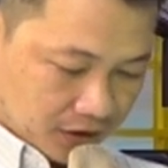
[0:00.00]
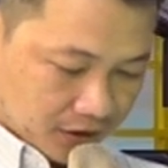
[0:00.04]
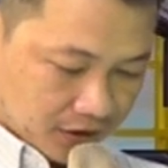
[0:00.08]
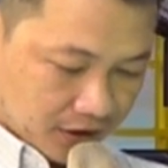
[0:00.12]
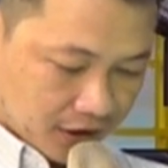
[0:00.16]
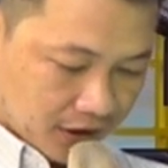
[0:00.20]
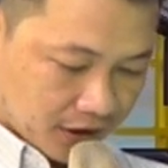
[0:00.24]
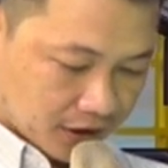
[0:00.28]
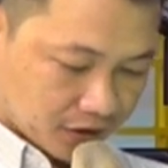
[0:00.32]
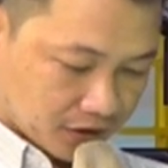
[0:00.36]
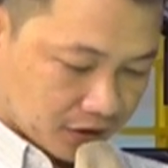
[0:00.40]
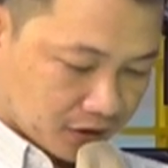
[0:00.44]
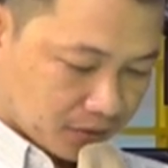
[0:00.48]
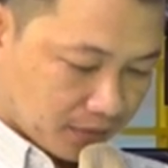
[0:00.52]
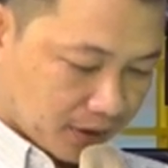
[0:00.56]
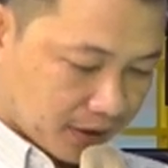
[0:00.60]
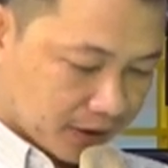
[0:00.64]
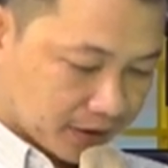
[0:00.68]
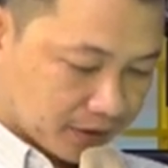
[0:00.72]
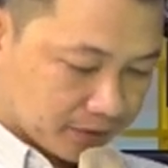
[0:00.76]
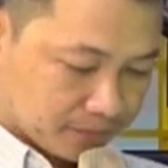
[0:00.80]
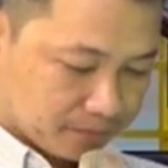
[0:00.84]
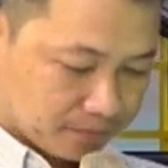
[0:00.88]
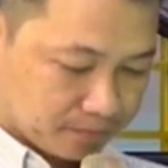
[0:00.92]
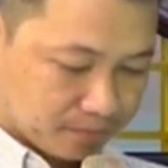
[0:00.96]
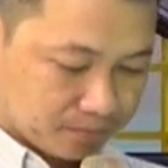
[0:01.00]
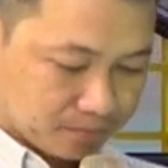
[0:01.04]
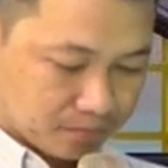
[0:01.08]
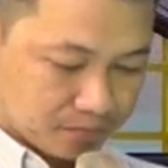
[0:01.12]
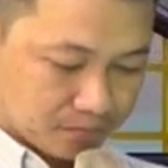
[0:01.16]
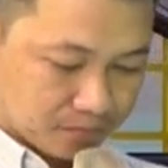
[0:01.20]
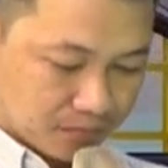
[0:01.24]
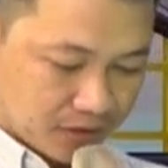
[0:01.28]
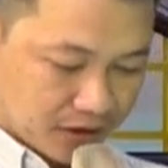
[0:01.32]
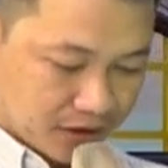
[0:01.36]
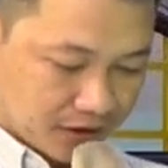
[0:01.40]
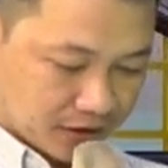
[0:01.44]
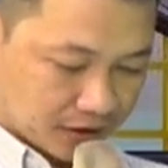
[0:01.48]
Dạ thưa bác,
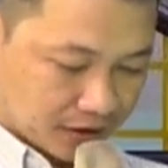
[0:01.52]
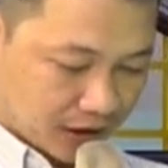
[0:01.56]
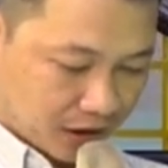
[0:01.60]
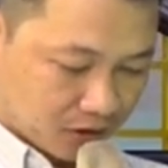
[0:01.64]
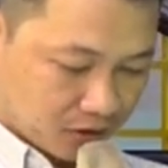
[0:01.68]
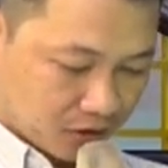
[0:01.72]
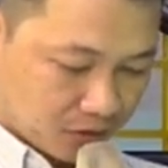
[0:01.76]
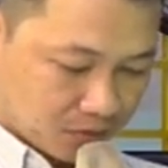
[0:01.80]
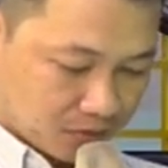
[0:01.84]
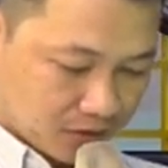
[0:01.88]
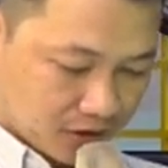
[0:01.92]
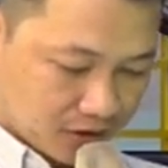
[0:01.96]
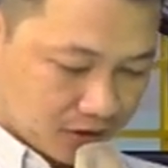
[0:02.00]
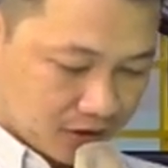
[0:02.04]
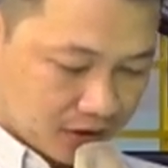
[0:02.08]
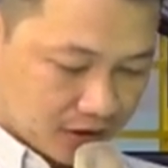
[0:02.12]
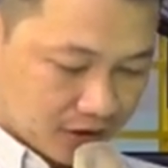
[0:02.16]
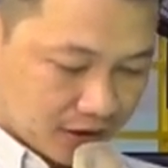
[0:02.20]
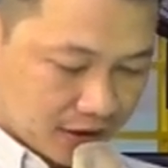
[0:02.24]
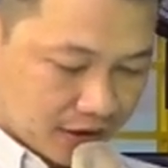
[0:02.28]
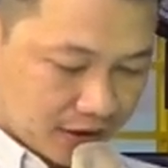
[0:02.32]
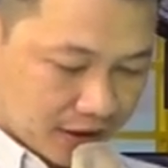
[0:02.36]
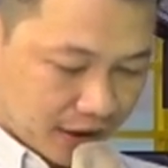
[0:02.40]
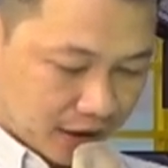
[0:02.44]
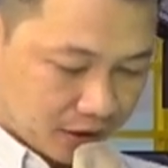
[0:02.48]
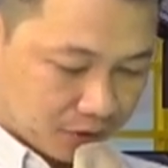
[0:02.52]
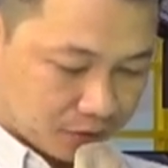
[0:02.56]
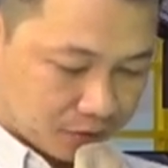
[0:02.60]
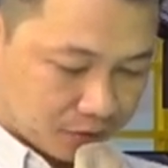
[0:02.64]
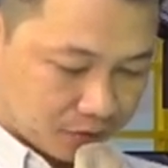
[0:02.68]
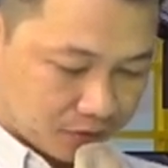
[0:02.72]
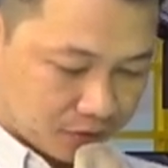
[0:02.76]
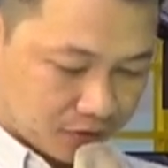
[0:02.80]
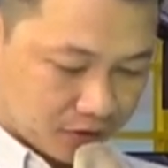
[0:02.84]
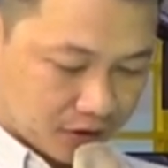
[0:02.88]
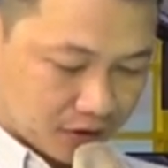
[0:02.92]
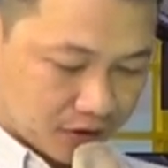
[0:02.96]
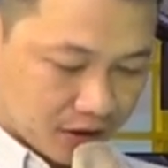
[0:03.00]
mình tạo công đức như thế nào
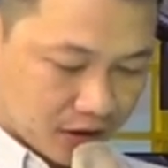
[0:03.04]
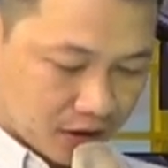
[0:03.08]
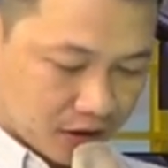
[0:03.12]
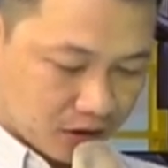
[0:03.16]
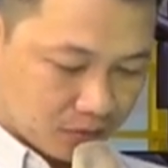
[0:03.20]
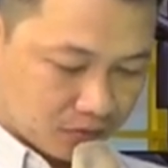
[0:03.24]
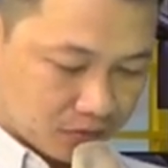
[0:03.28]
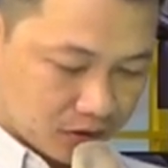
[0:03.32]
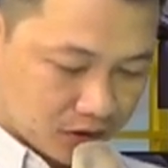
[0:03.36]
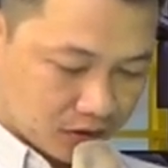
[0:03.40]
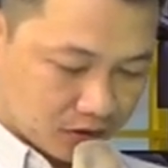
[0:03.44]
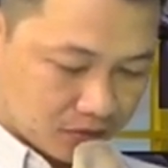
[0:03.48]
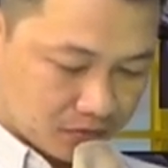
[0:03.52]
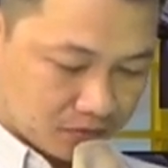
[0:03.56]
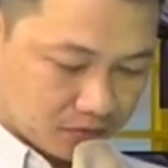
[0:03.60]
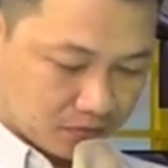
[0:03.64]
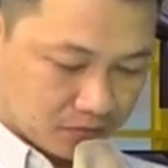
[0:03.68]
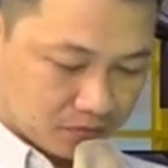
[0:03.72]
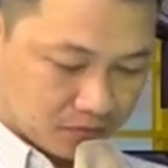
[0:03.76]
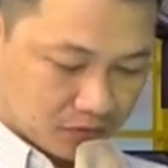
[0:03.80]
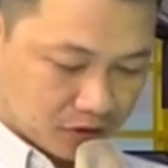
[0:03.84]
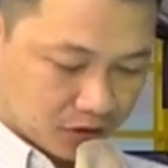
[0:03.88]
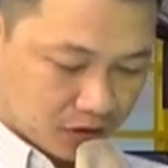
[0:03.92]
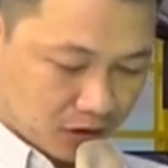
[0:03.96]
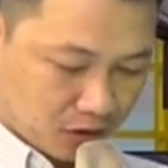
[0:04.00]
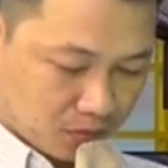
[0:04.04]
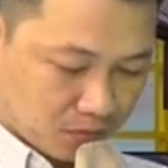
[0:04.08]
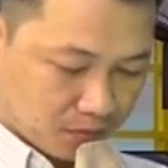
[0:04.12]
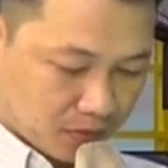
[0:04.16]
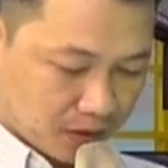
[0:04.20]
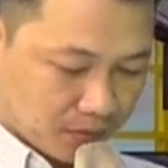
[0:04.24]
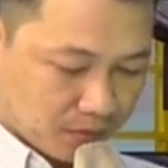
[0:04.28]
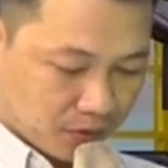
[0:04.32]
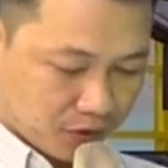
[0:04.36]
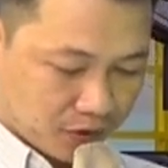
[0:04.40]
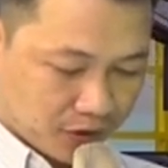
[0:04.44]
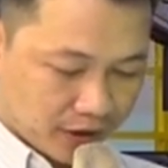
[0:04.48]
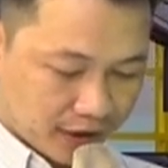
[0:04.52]
để công đức không
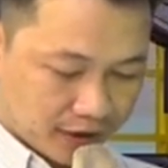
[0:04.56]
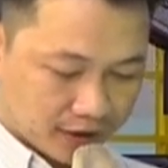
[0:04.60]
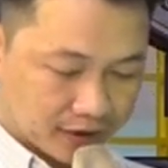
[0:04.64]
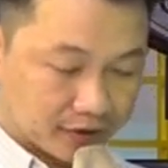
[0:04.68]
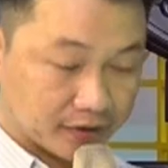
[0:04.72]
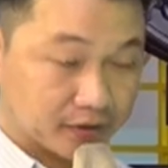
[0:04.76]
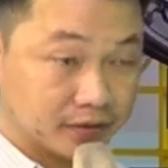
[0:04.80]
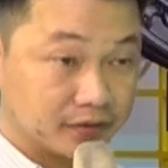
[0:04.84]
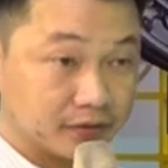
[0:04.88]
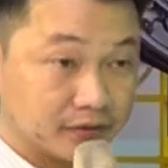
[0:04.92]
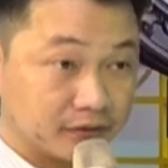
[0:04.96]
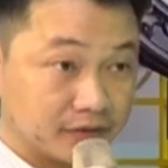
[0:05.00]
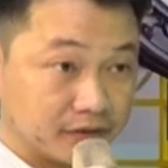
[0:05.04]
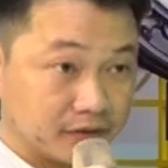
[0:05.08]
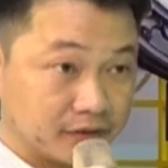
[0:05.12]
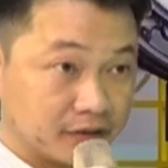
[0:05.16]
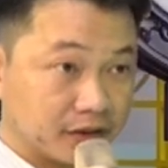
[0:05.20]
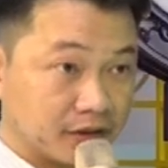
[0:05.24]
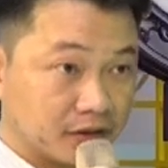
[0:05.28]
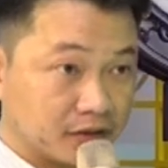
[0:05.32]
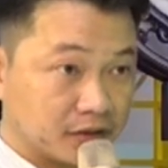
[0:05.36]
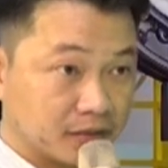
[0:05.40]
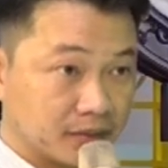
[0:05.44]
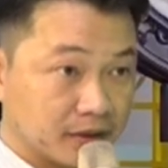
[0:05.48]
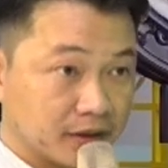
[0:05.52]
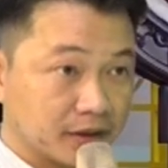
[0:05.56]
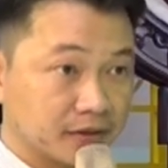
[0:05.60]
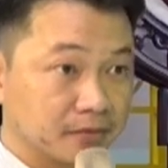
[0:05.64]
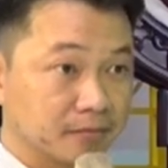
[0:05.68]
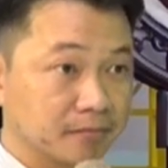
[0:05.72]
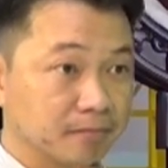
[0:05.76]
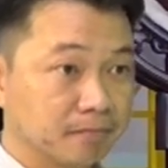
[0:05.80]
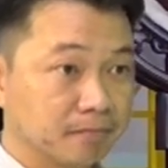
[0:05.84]
bị bôi đen? Dạ thưa bác,